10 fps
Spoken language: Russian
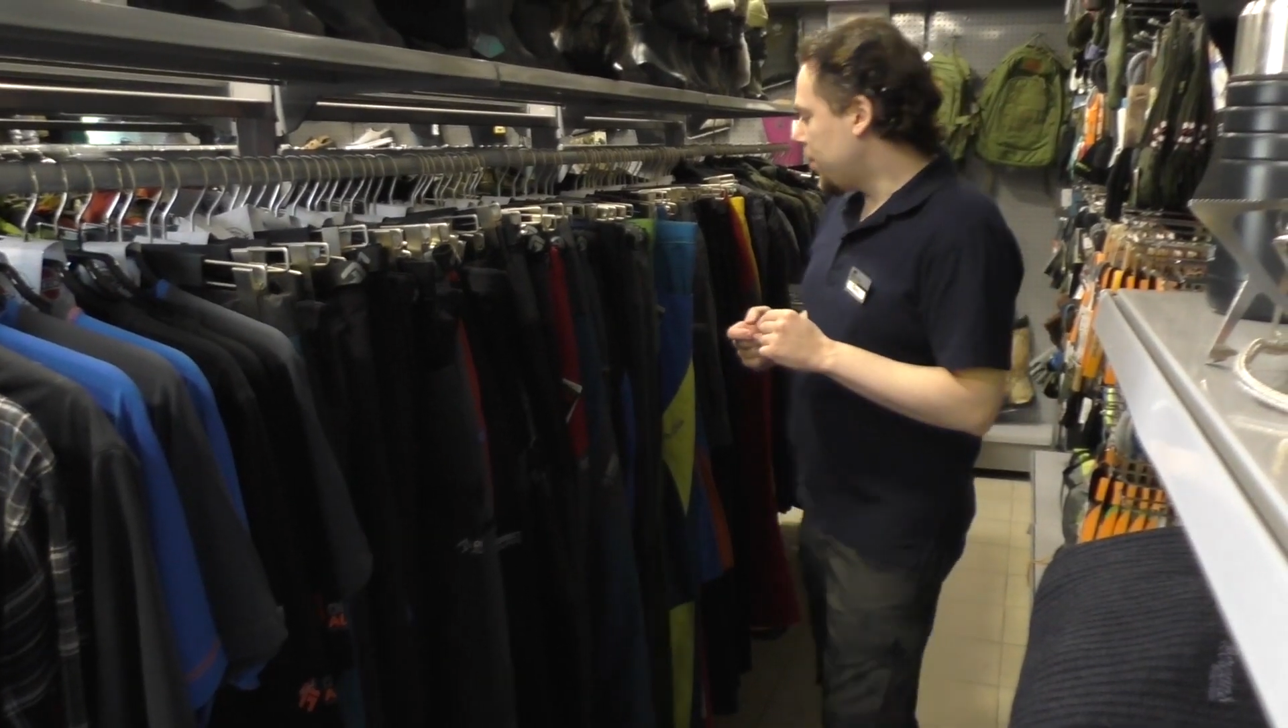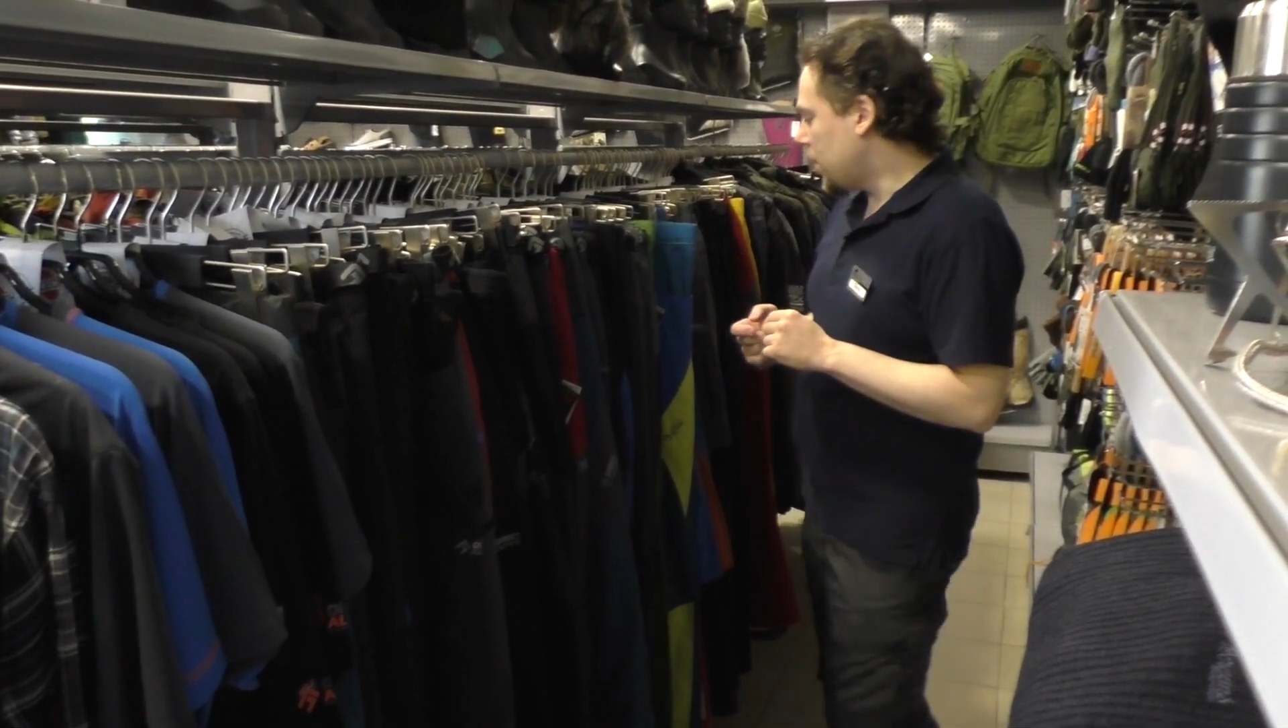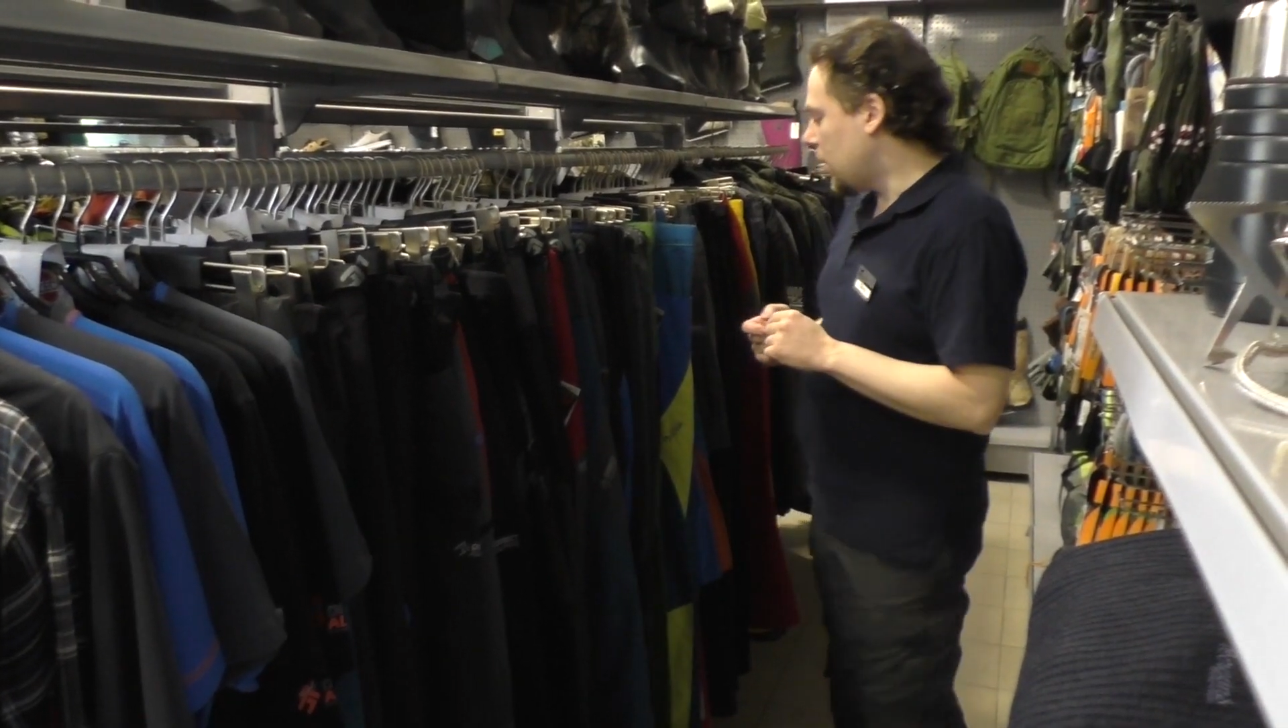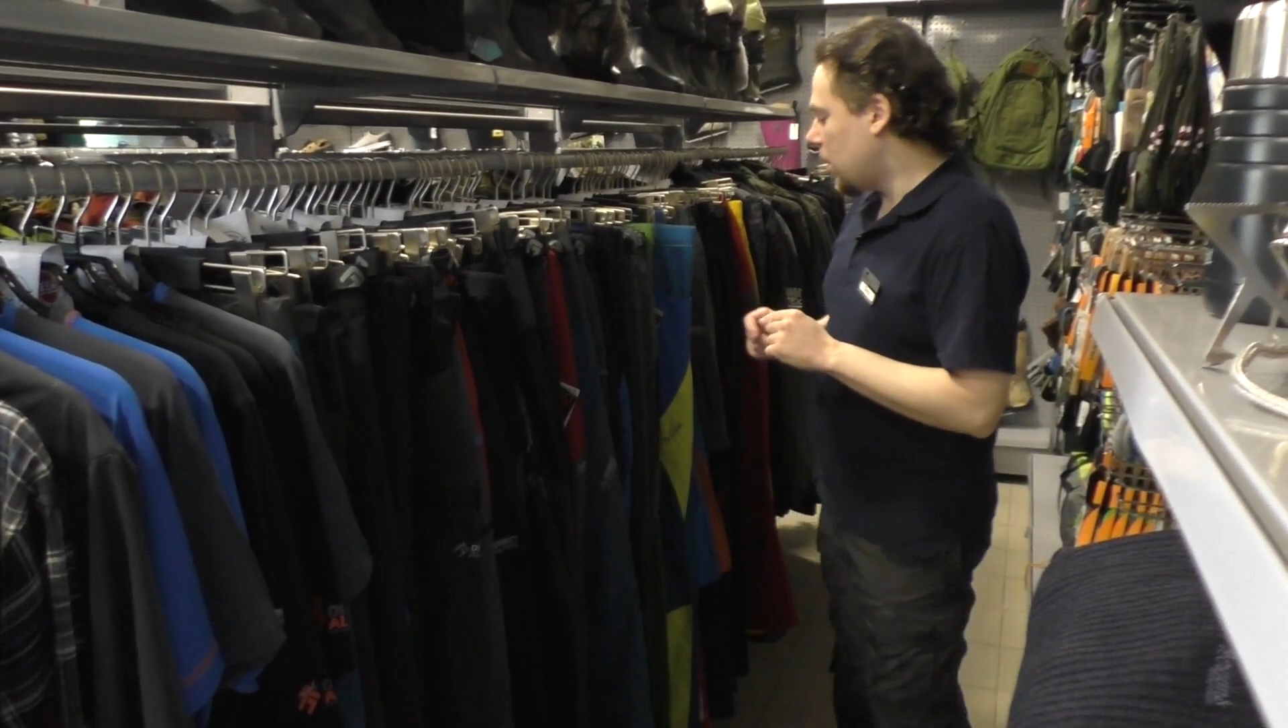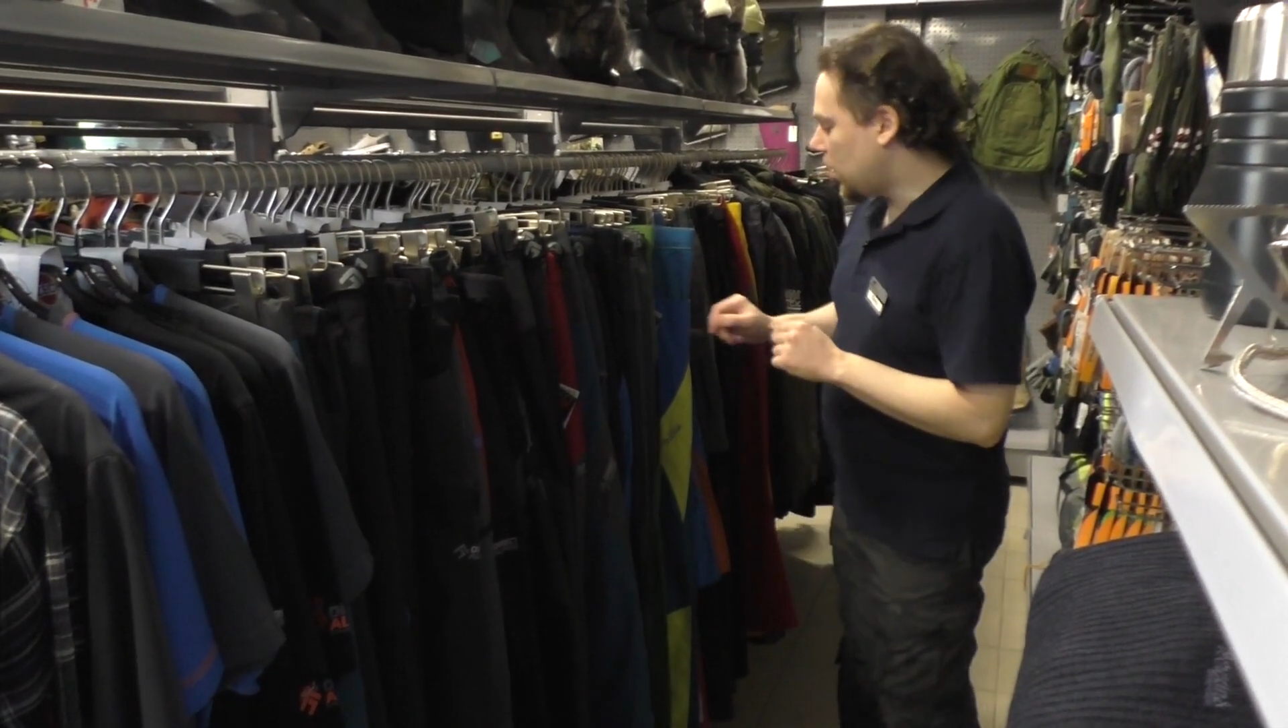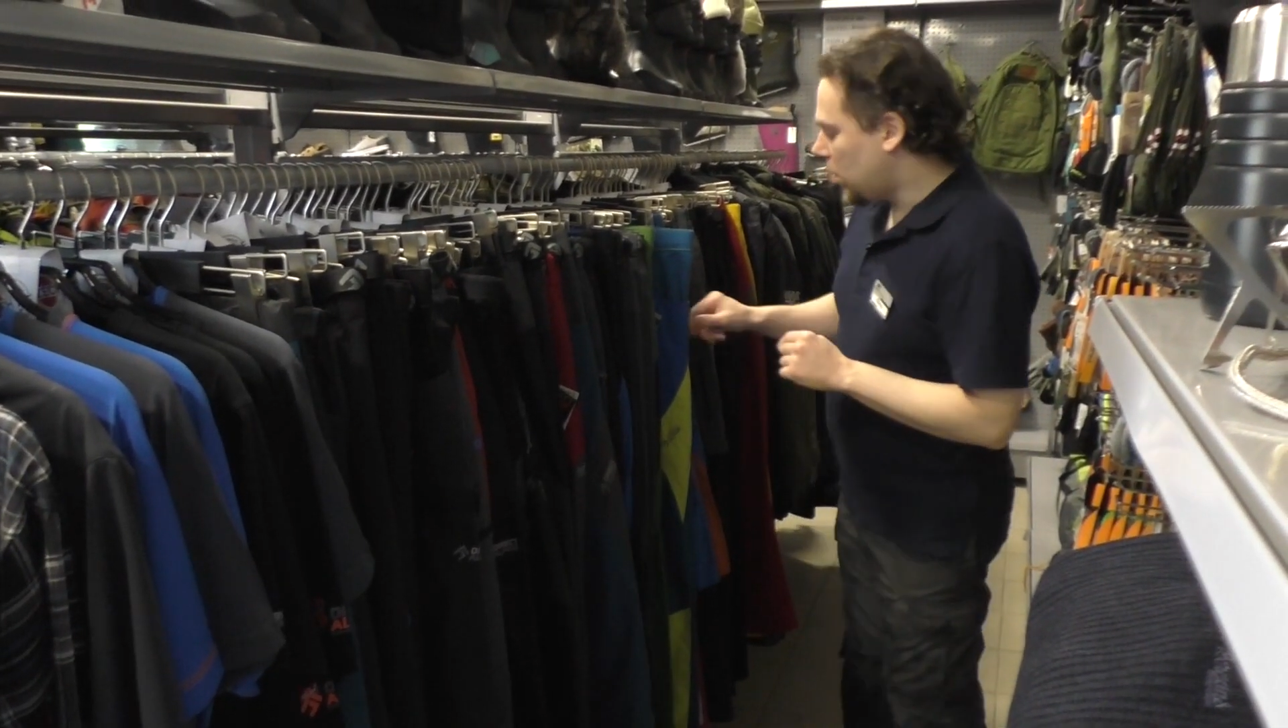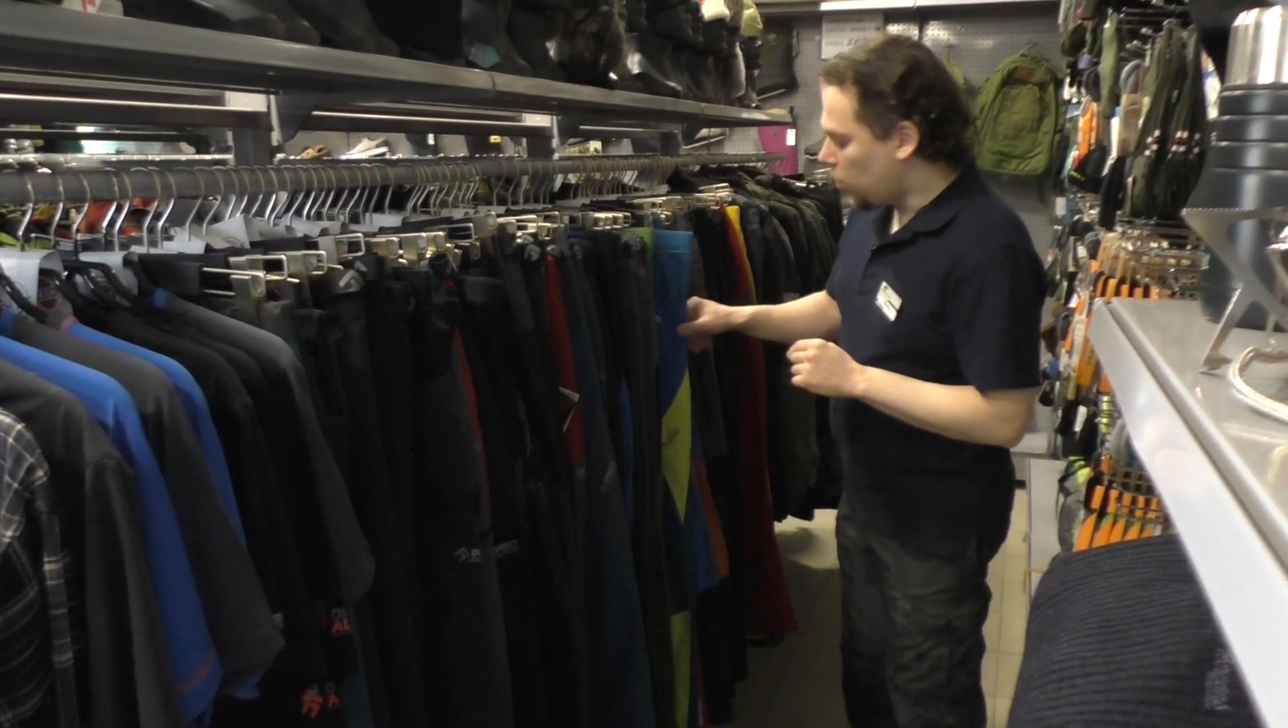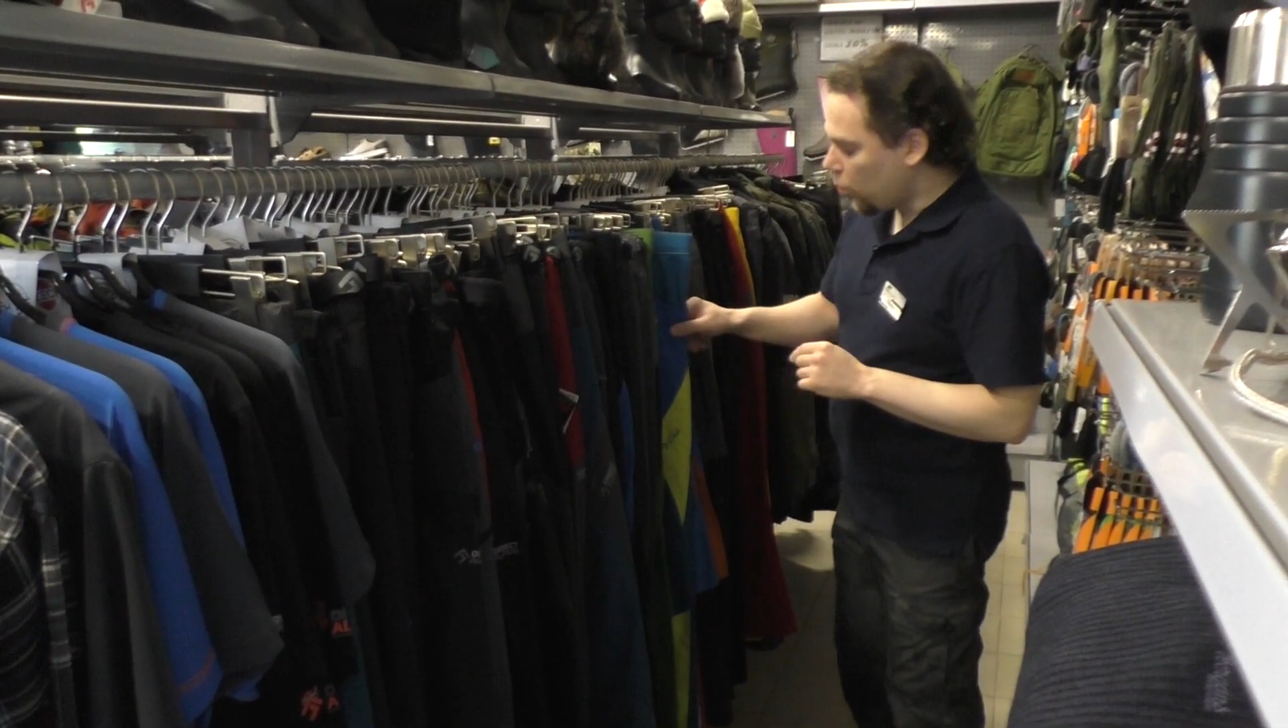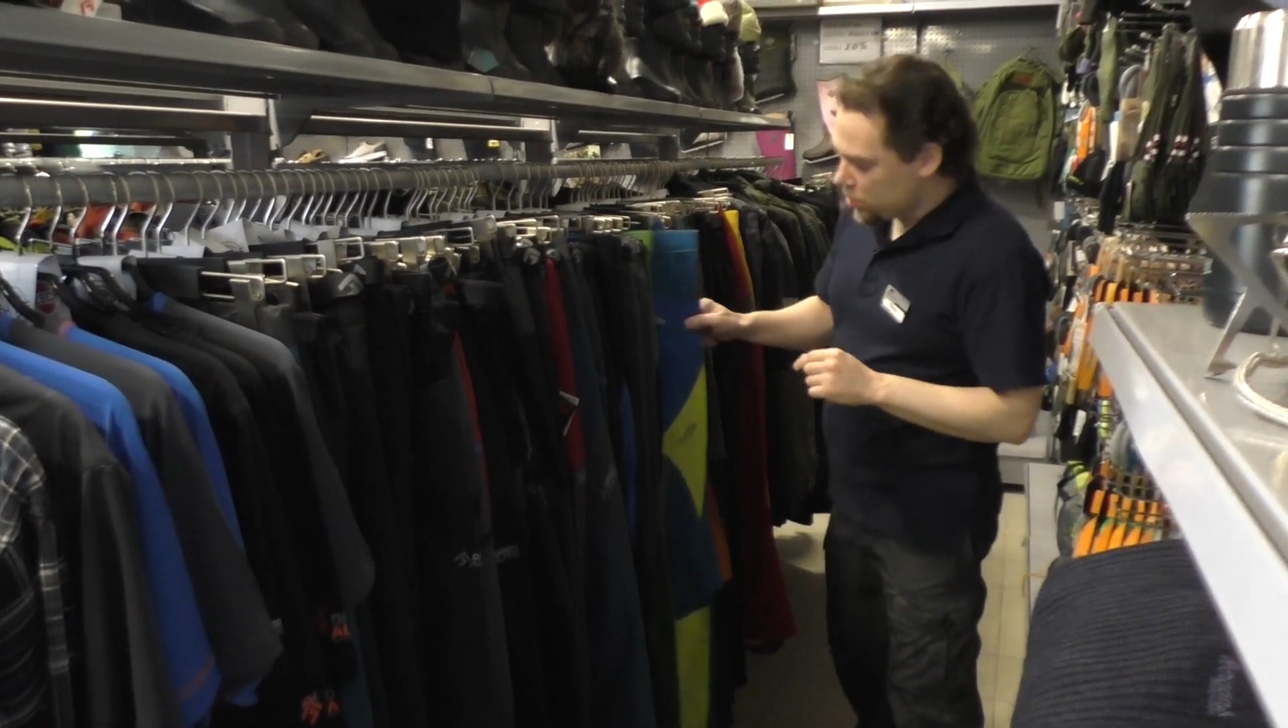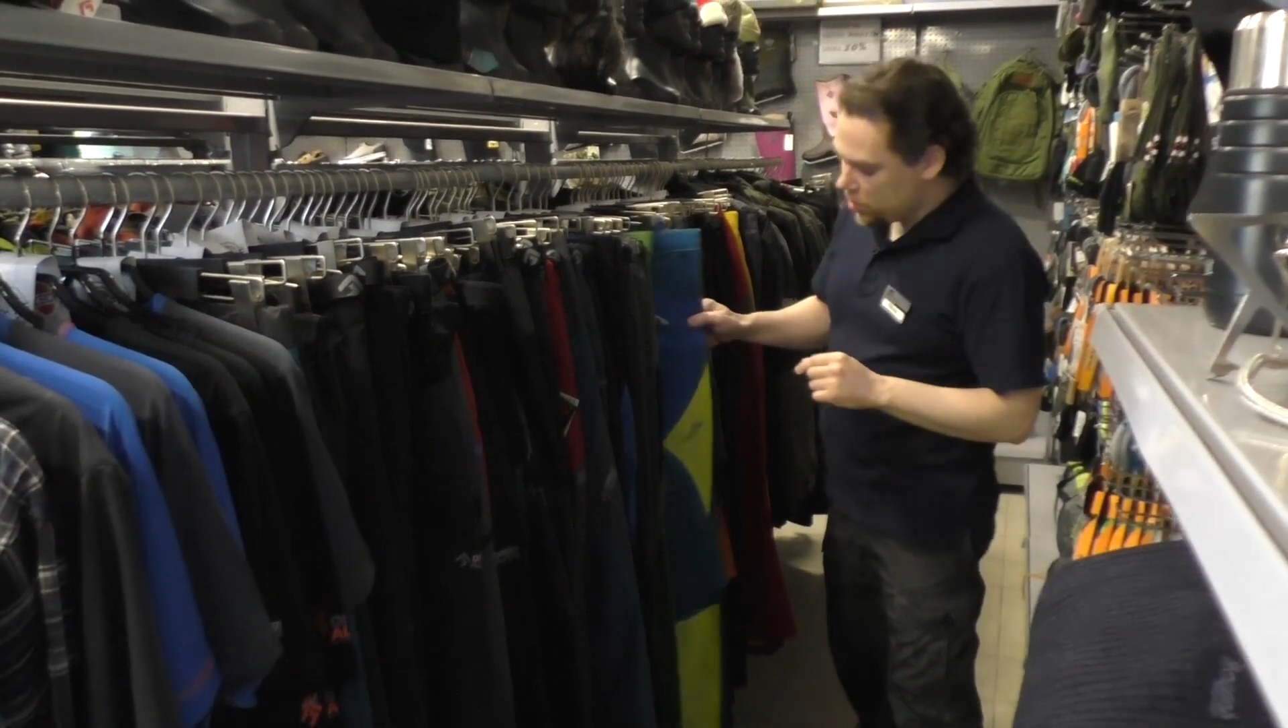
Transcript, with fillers: По